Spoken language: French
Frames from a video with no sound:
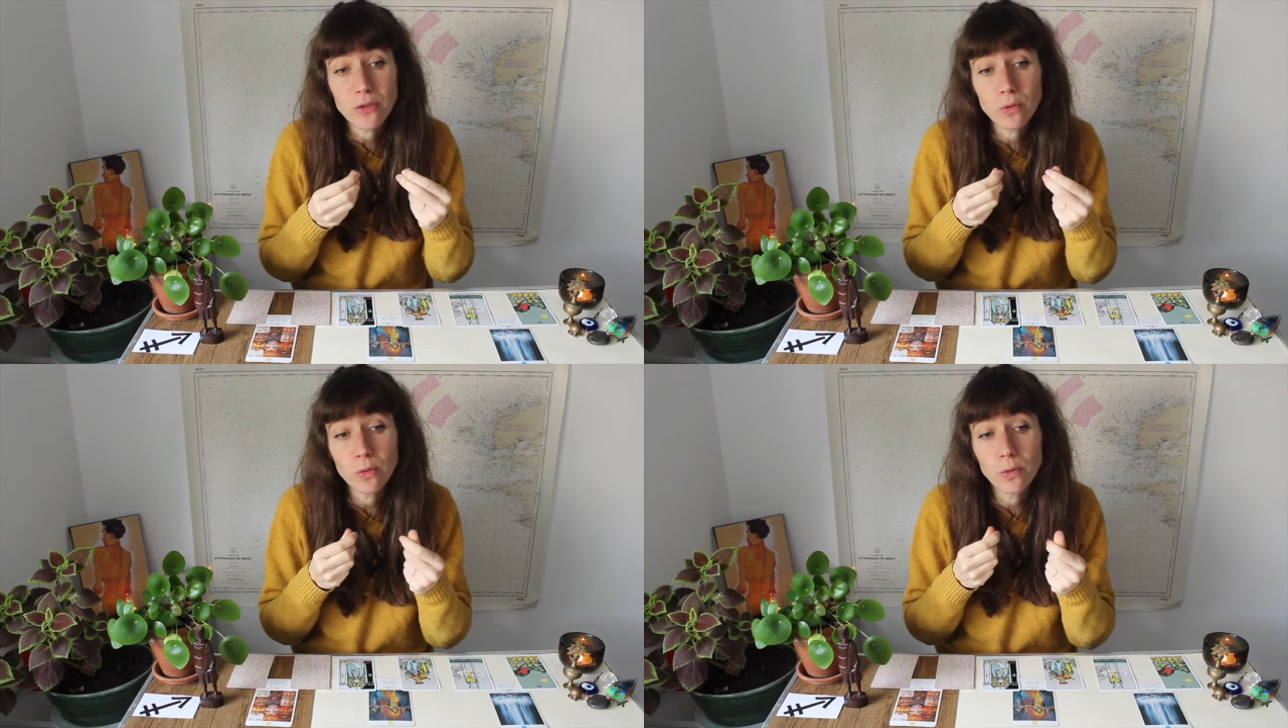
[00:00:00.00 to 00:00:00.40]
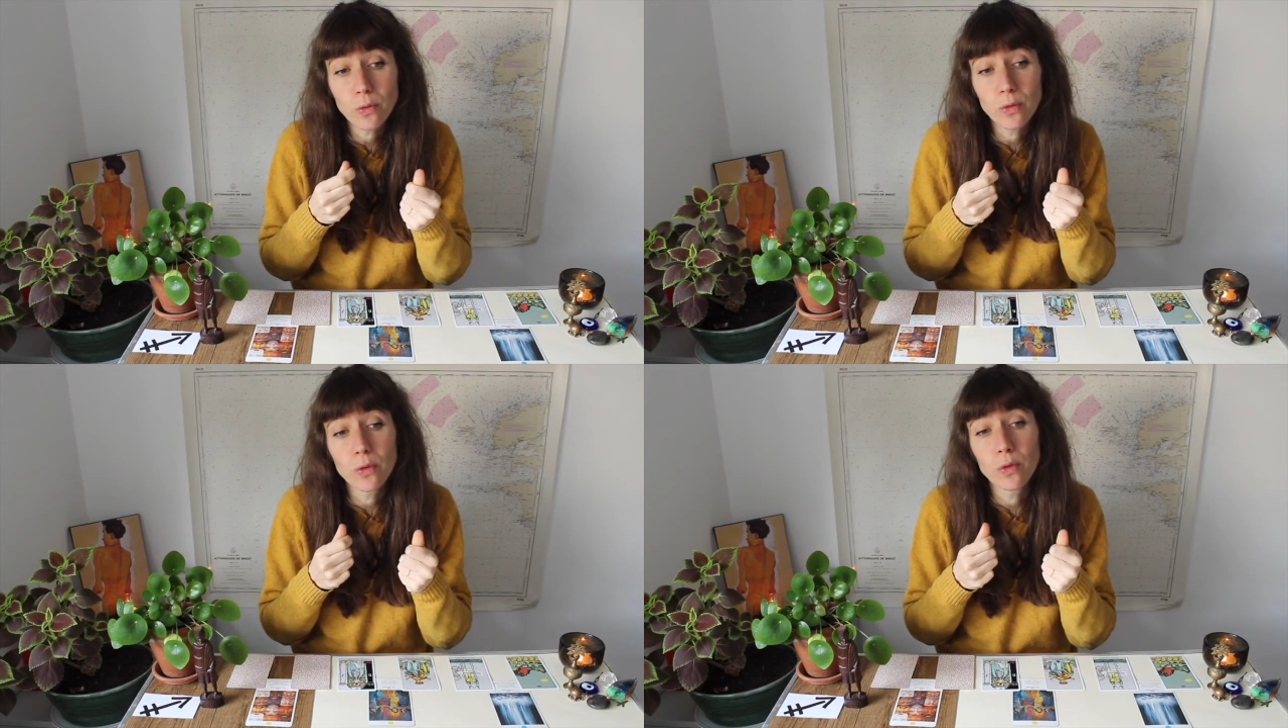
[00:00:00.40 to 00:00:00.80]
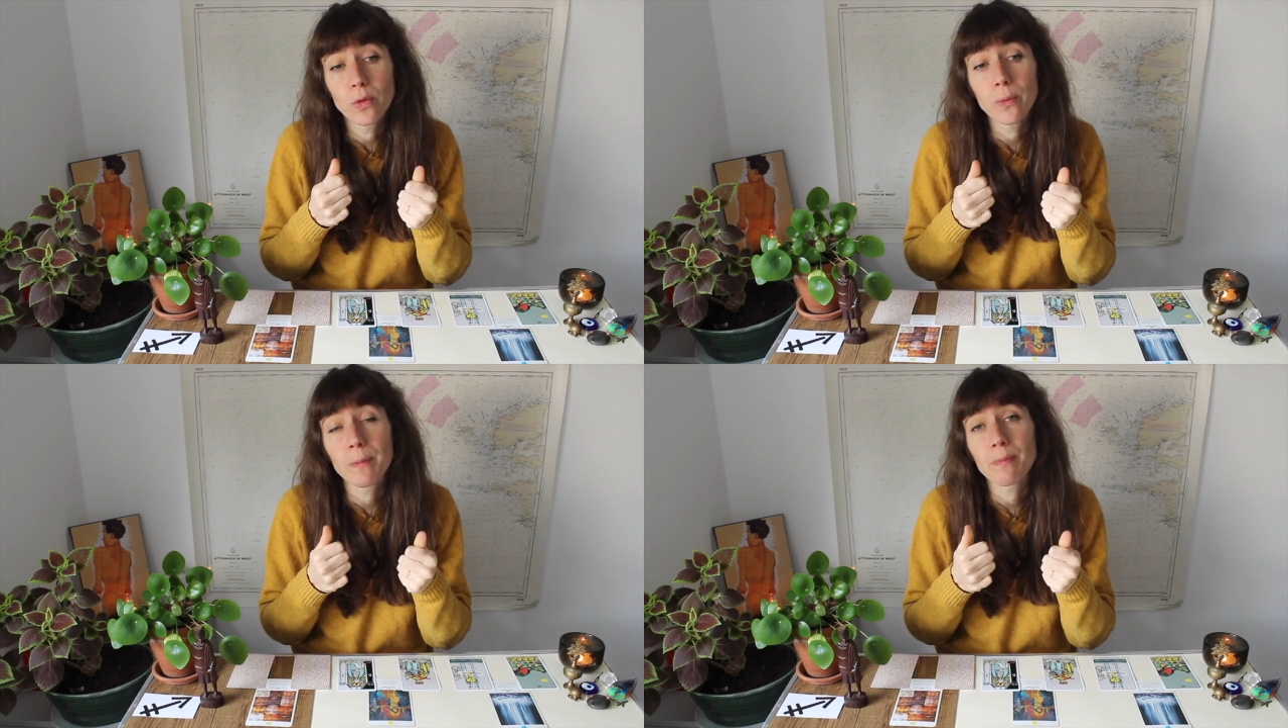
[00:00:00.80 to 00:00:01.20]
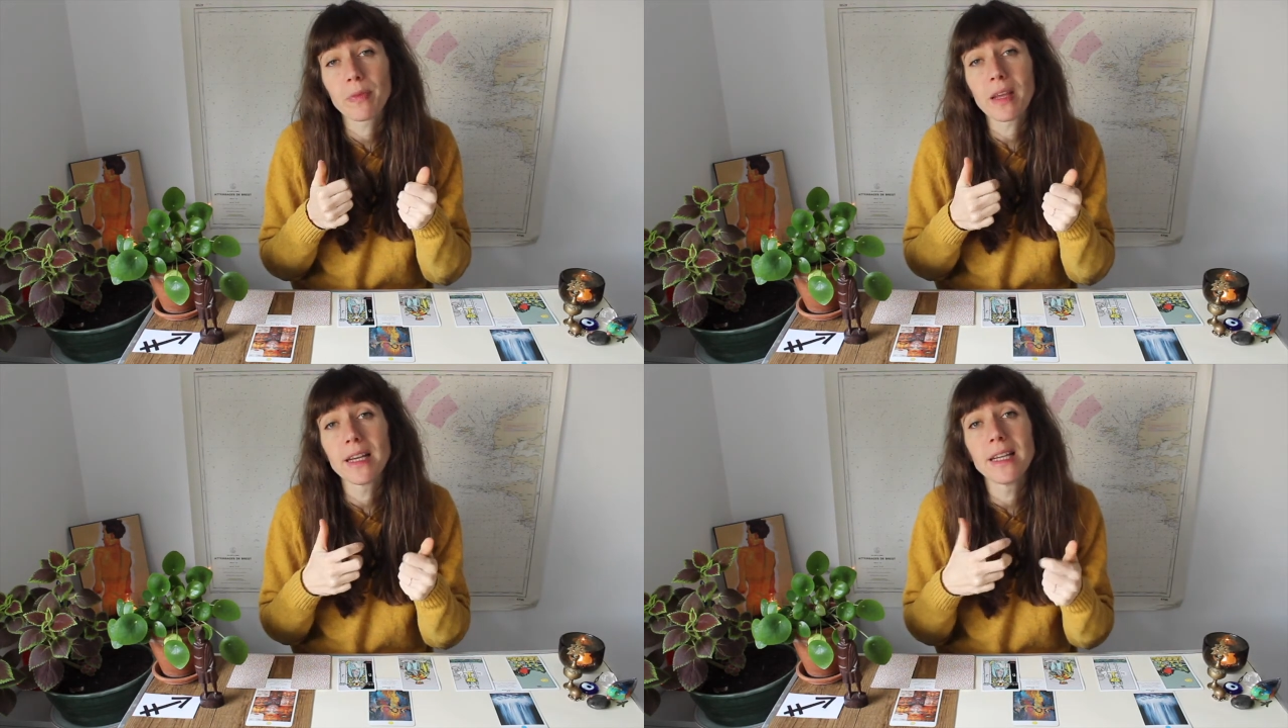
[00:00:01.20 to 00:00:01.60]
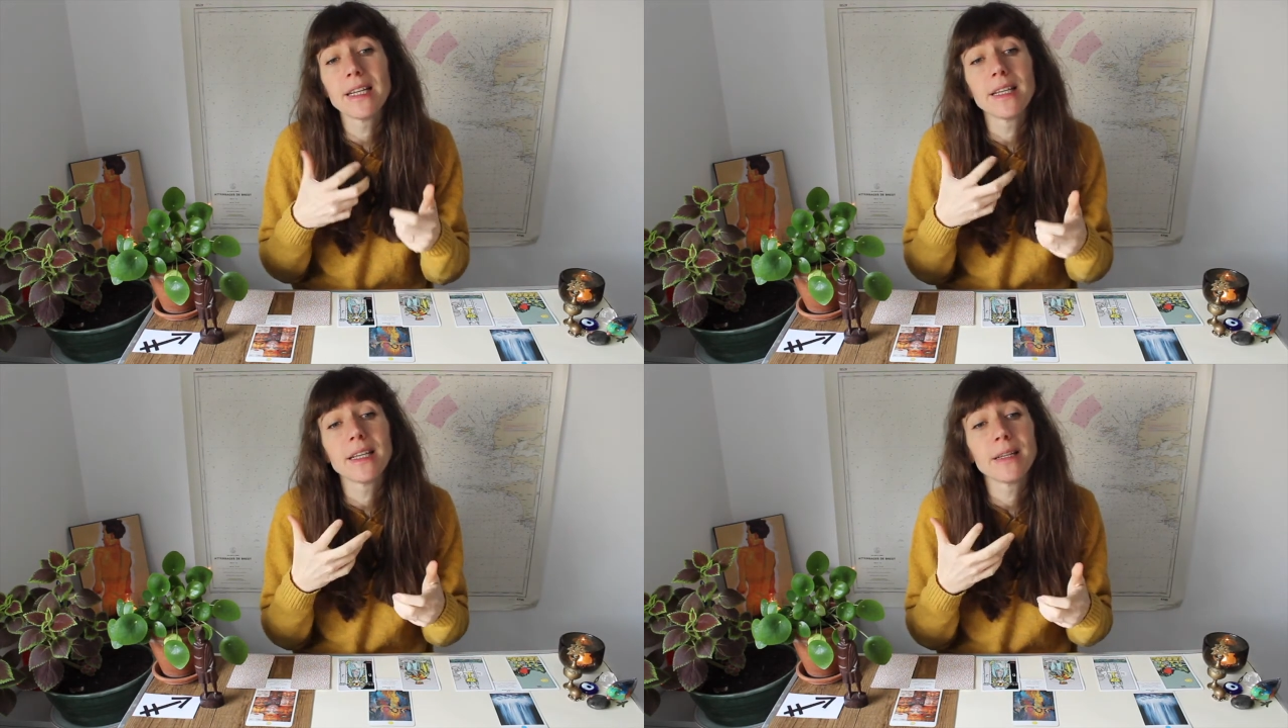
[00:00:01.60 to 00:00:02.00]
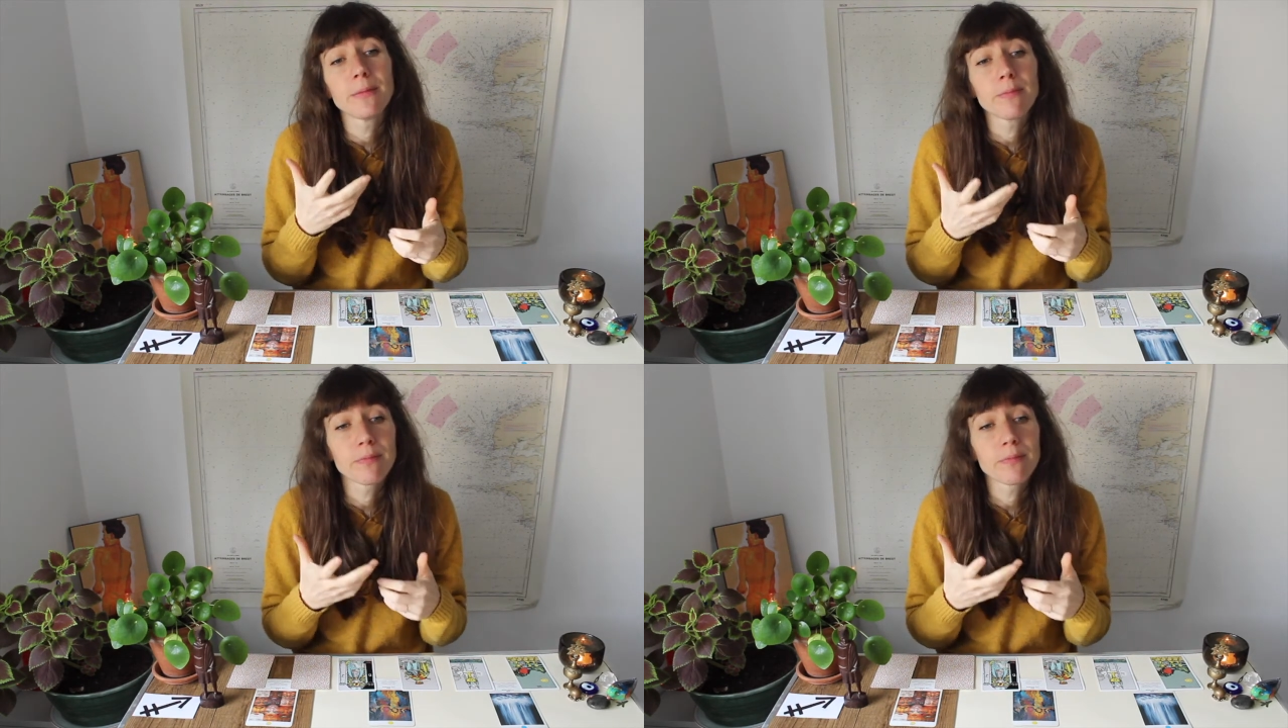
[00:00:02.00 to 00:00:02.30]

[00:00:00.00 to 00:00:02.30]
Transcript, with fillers: sont les